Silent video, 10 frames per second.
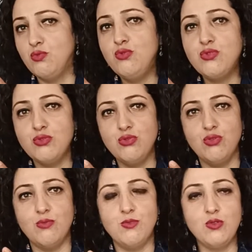
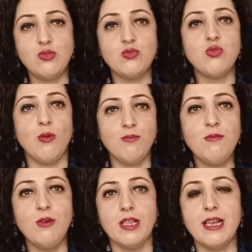Düşündüğümüz
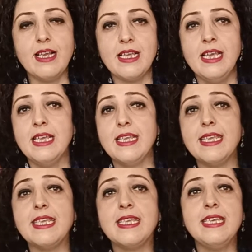toplum olarak
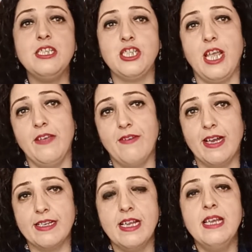iki şey
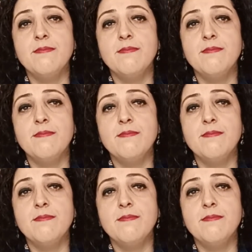var.